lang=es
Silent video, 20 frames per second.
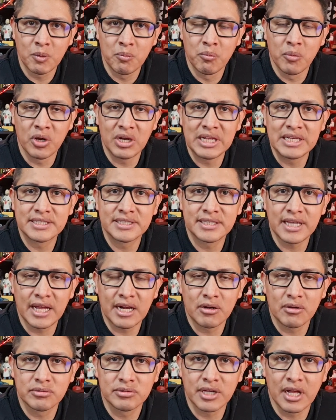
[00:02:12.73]

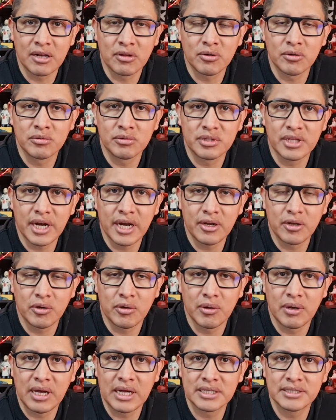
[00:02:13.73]
molestarlos, al
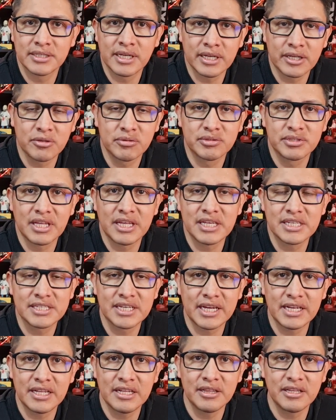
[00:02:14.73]
contrario, hacer que
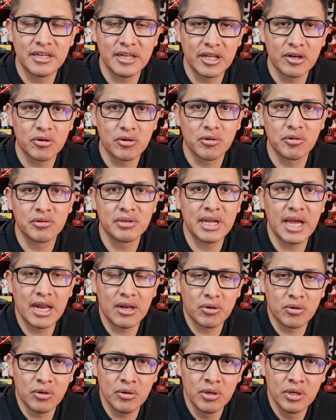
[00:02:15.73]
ustedes ganen dinero con
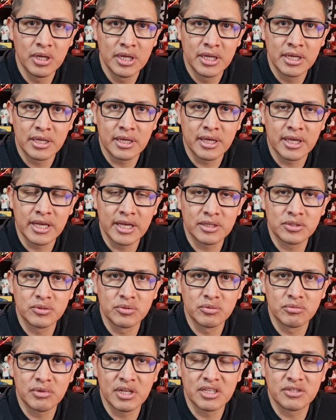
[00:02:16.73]
algo que
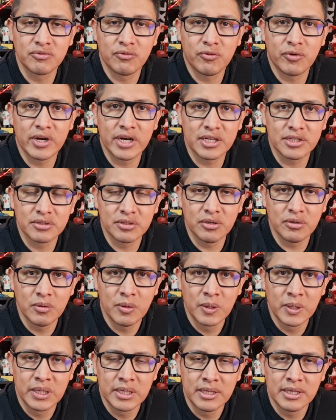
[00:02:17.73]
es un
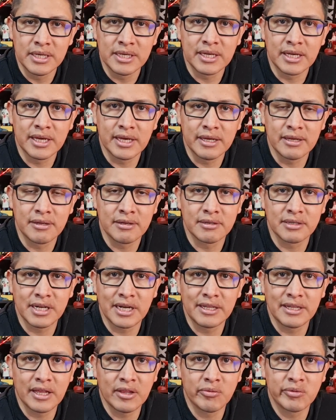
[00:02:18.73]
esfuerzo y que en
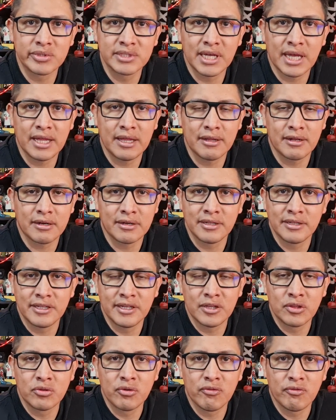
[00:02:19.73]
realidad no está
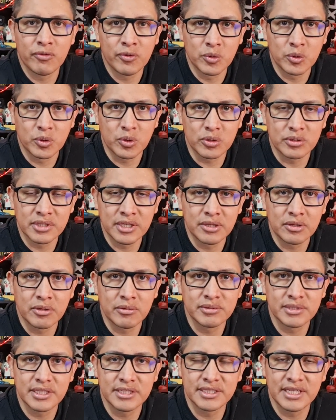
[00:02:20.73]
rindiendo frutos.
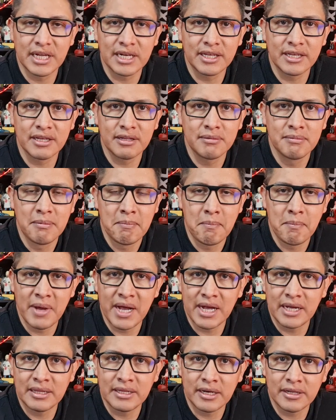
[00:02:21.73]
Entonces, si alguien
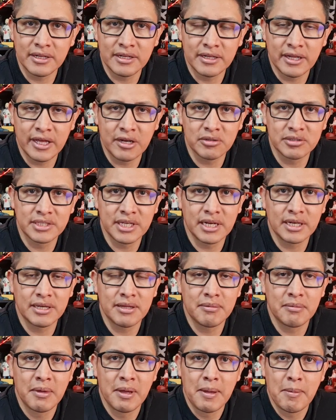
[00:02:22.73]
va a ganar dinero, si
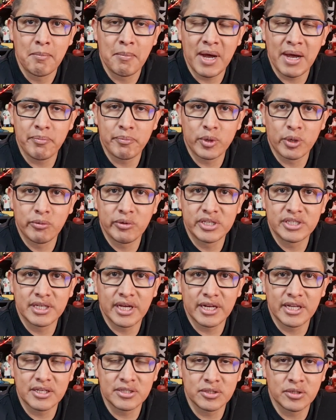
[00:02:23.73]
alguien va a
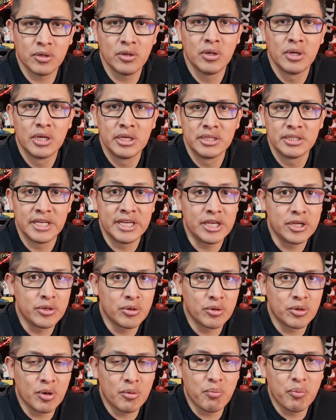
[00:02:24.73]
aprovechar esto y
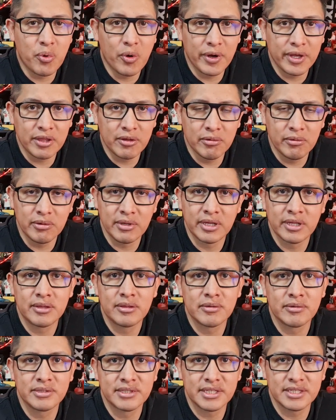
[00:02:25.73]
yo no puedo,
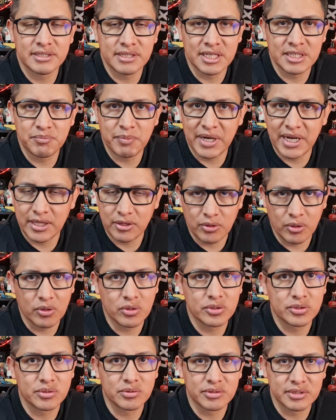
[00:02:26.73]
entonces es para
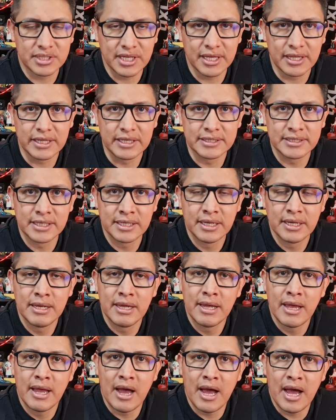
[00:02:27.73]
todos ustedes
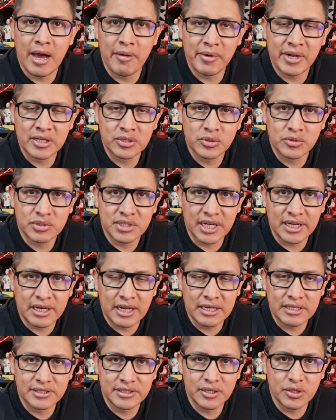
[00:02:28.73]
abran sus
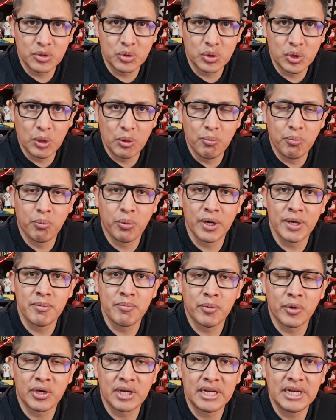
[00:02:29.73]
canales de YouTube,
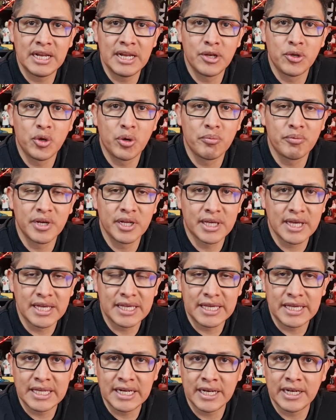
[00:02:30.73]
pueden ponerle el nombre
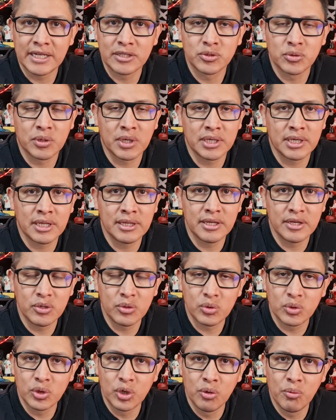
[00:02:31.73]
que quieran a su canal de
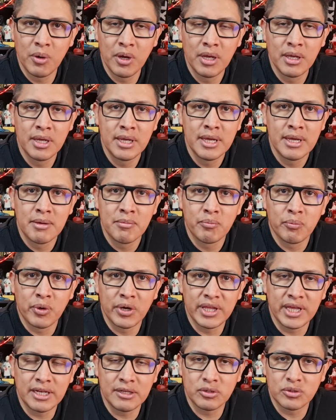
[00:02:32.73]
YouTube,
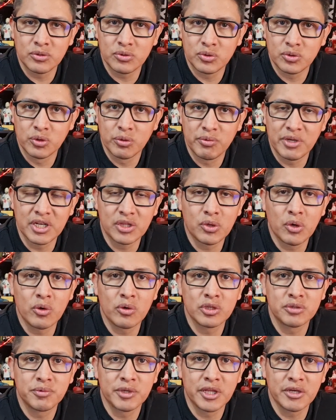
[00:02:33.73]
pueden subir
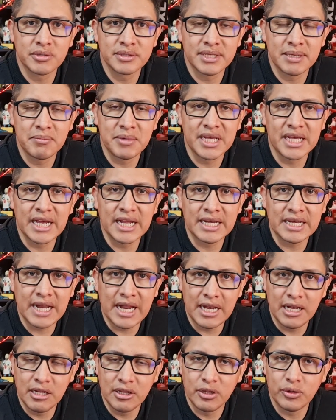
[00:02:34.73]
todos los videos de mi
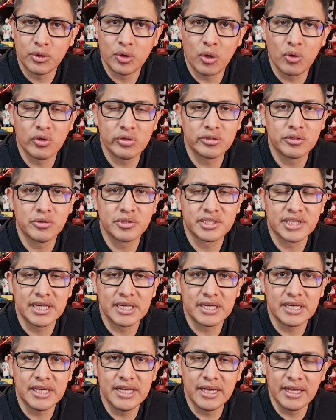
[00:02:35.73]
canal, todos los
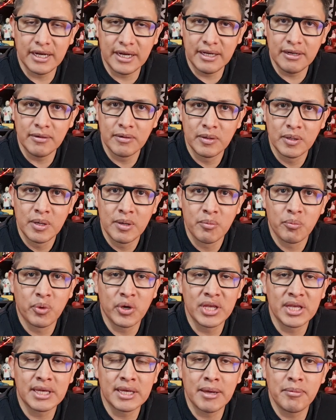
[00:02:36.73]
que quieran,
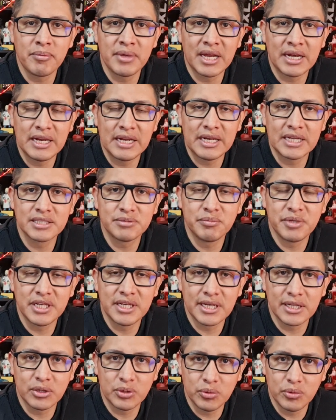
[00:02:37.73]
pueden cambiarle las
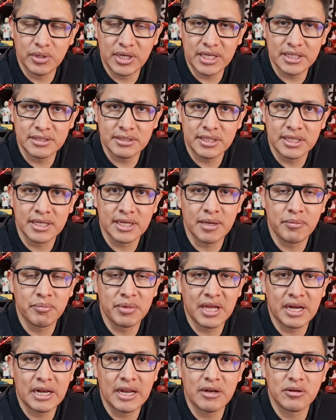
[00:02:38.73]
miniaturas y
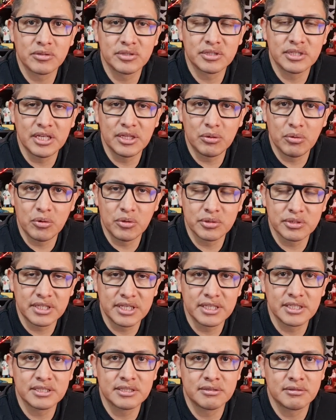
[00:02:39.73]
cambiarle los títulos
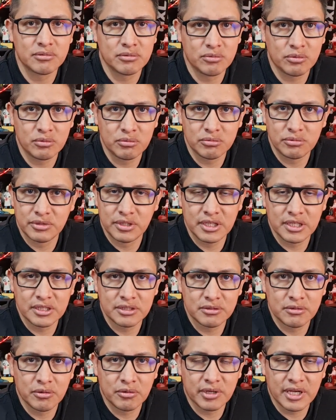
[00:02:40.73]
si es, si
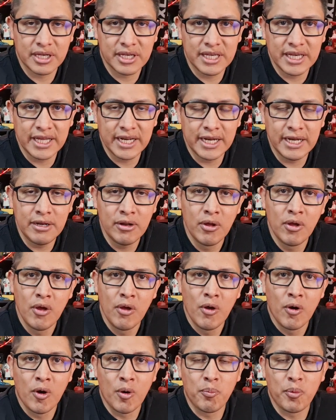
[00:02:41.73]
es lo que quieren
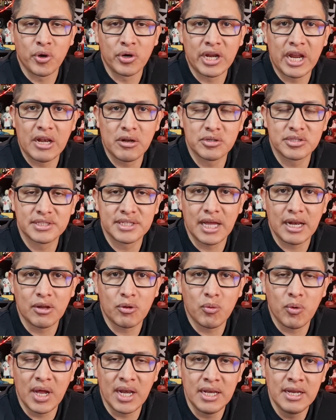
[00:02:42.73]
o ponerlos
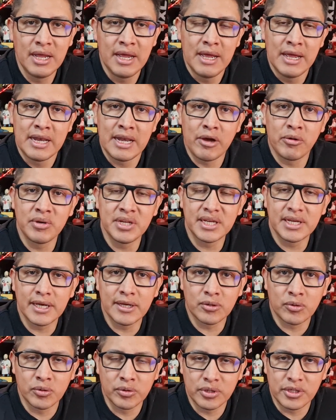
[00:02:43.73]
tal cual. La
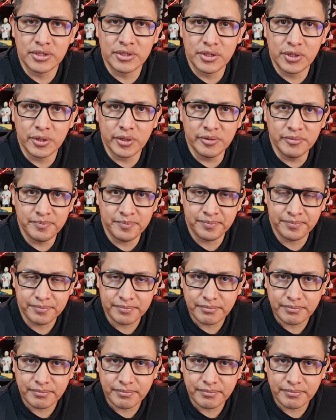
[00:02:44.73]
única condición